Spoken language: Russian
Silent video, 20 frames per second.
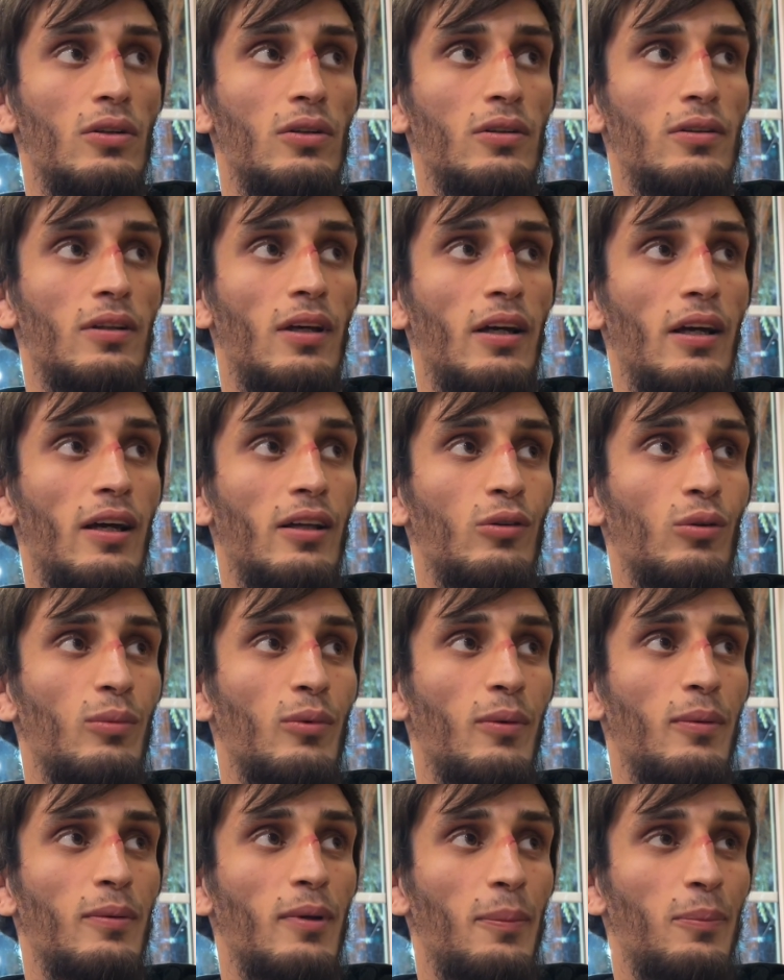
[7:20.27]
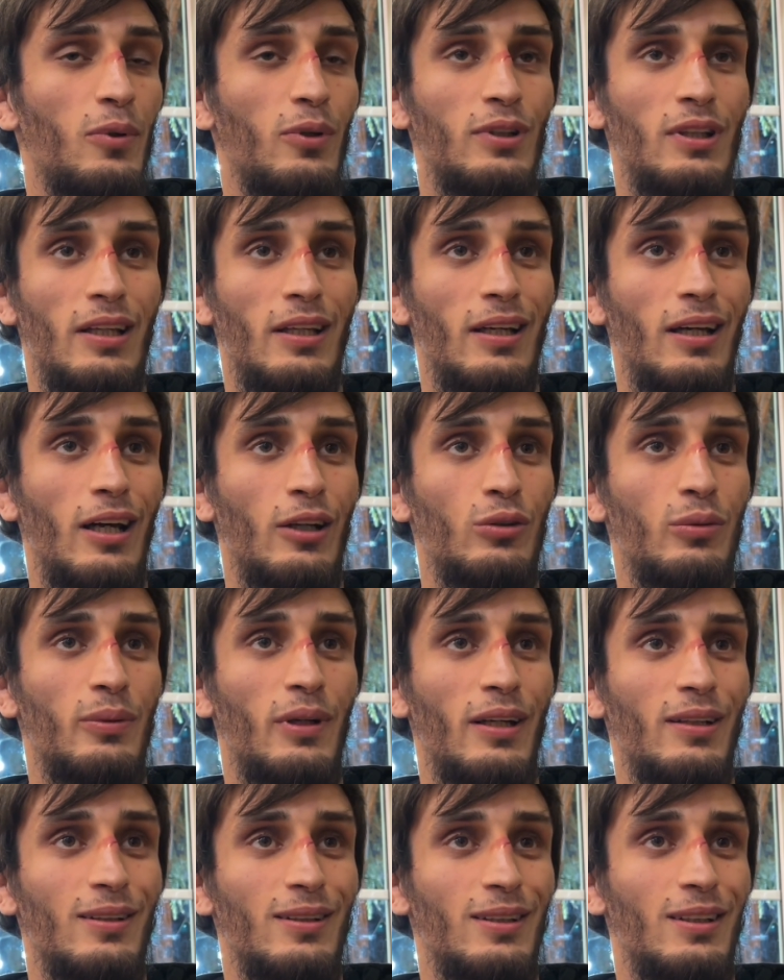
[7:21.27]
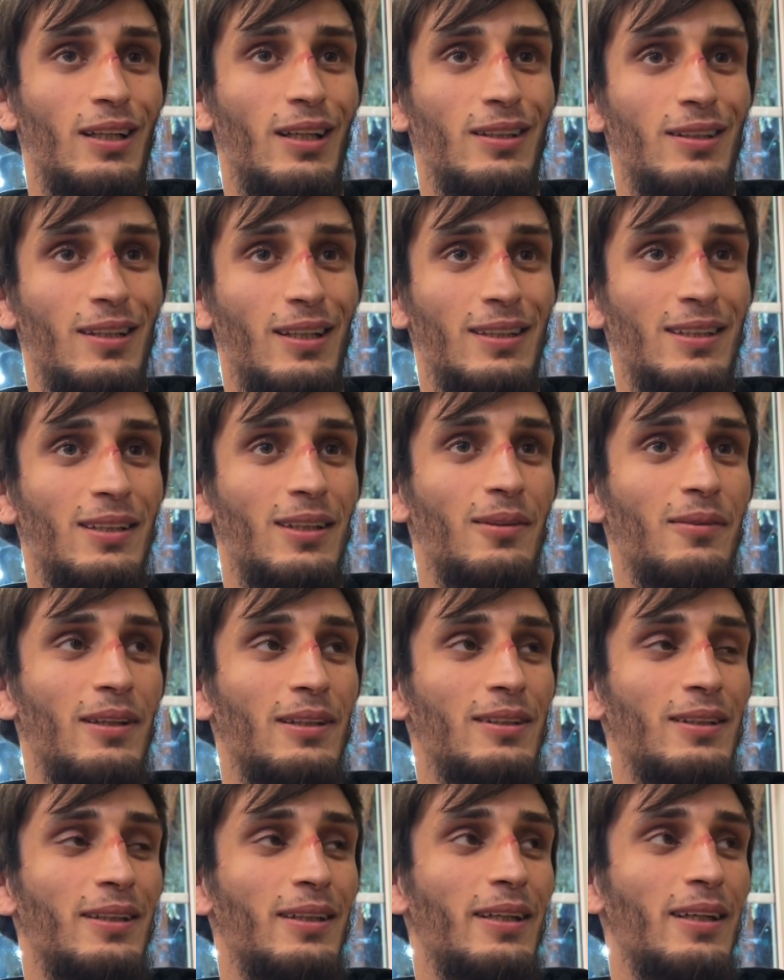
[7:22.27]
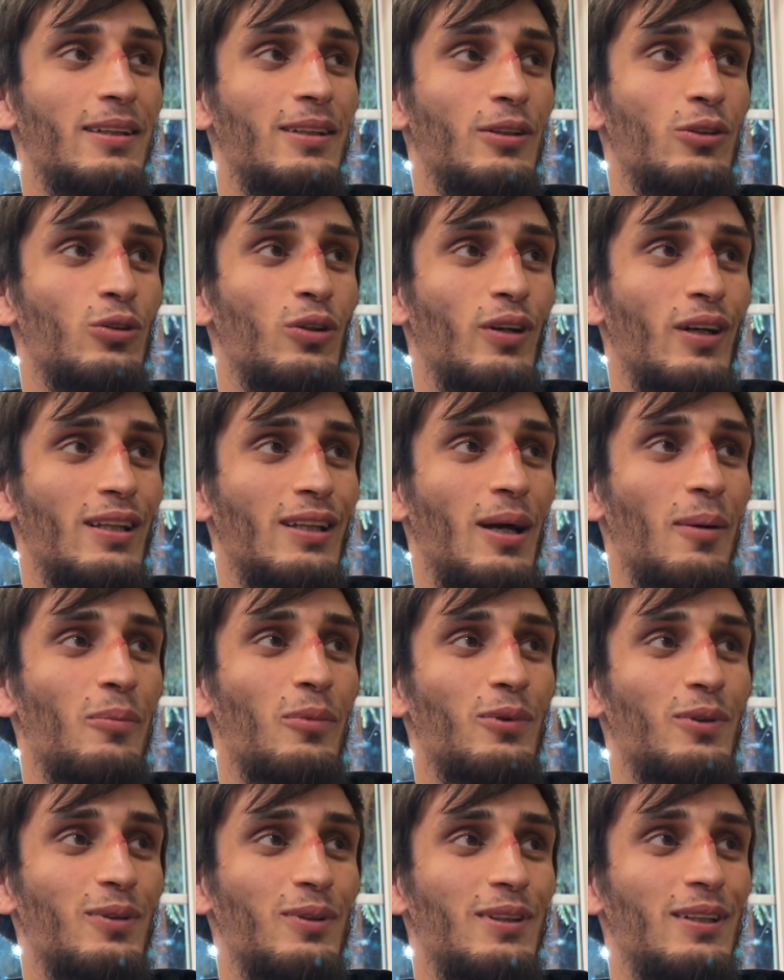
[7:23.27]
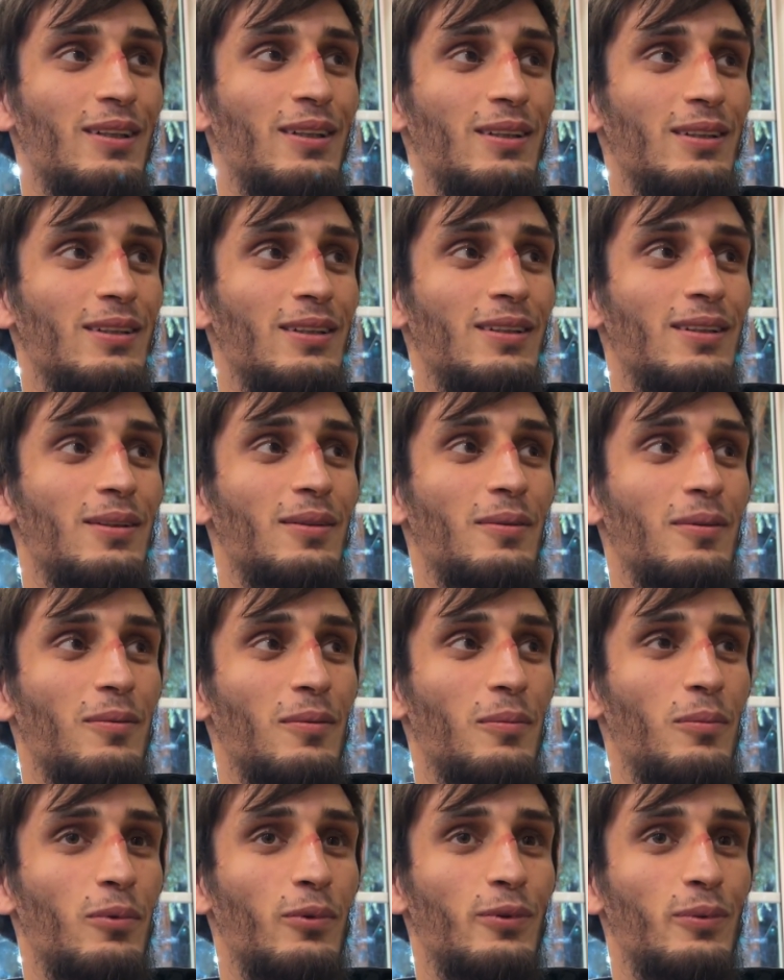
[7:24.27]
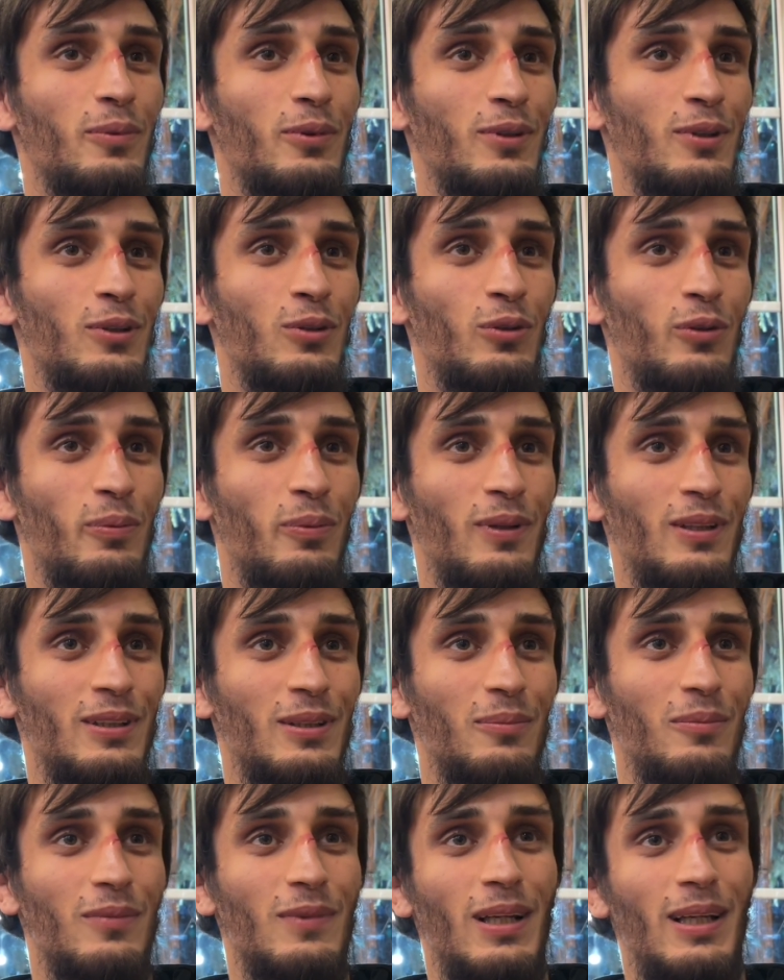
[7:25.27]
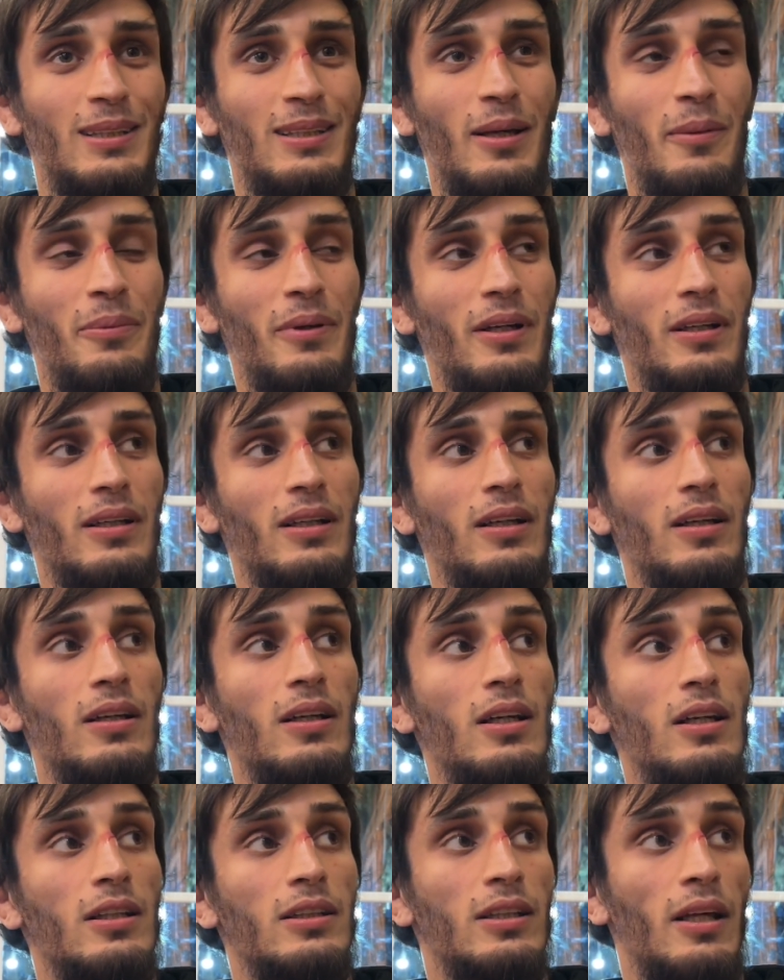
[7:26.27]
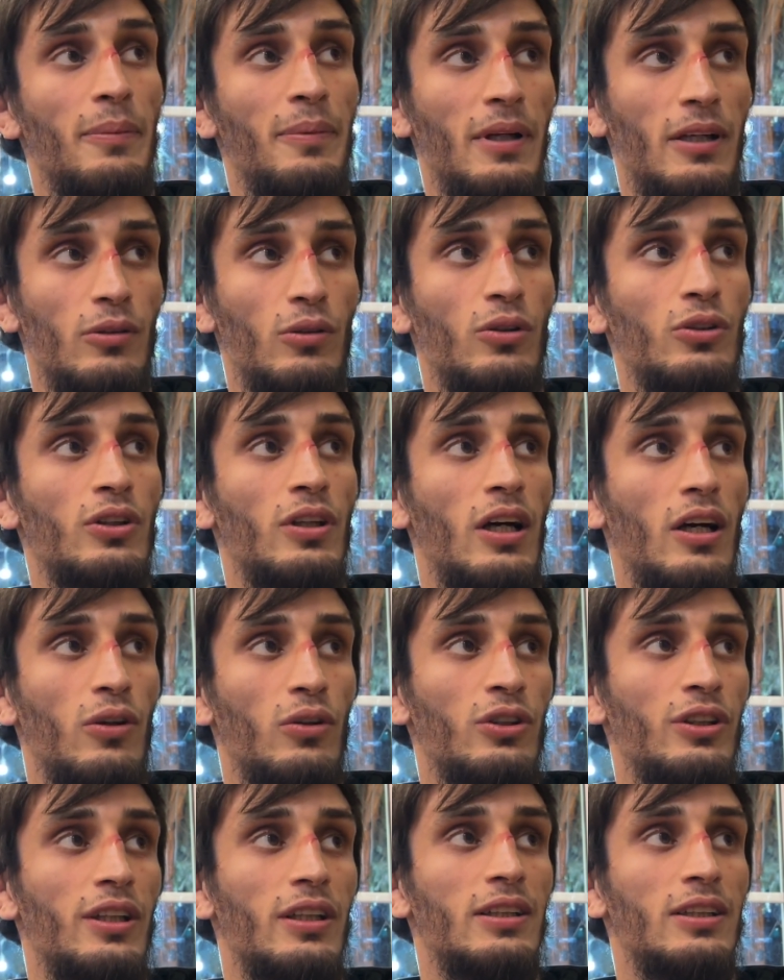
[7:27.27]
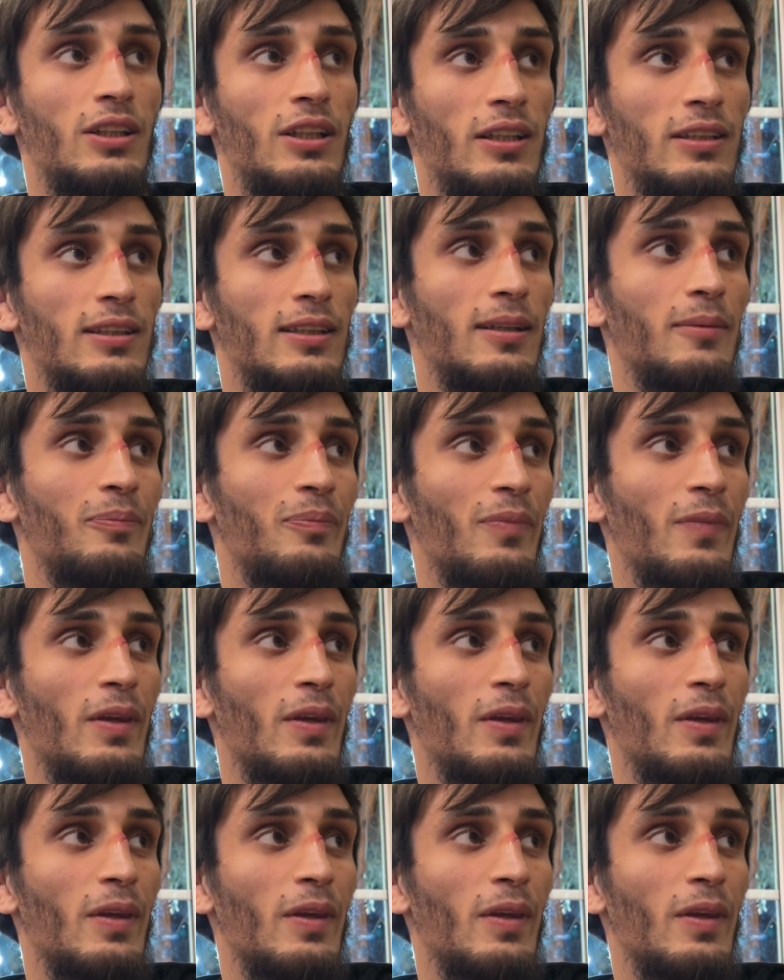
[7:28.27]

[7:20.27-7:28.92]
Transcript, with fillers: Да, я думаю, я просто не хочу сейчас раскрывать секреты, что я там буду делать. Пусть будет сюрпризом для соперника. Соперник тоже хороший, если честно.